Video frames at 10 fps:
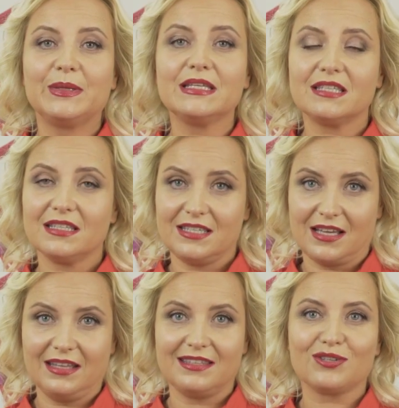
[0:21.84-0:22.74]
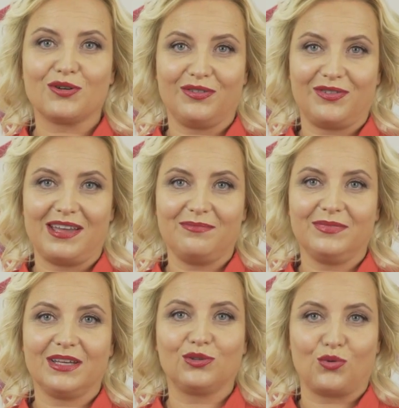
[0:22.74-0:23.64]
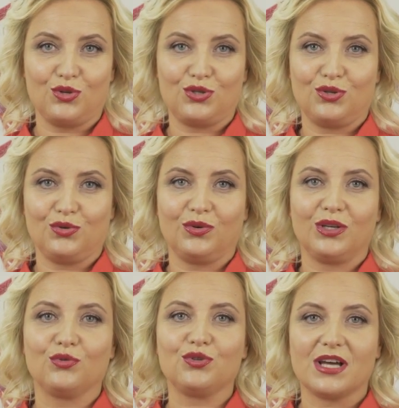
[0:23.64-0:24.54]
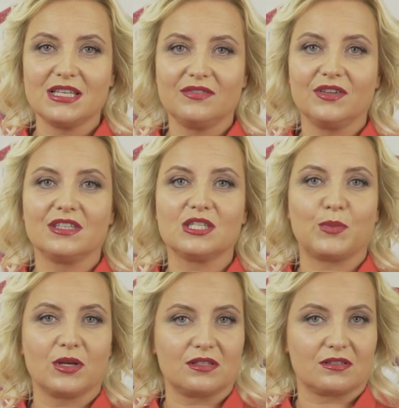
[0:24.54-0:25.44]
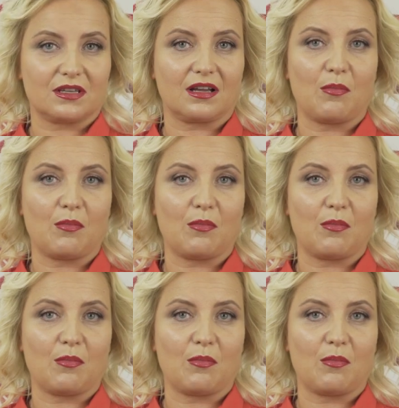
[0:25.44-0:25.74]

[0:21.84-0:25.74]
Присоединяйтесь к Oriflame эту осенью и участвуйте в спонсорской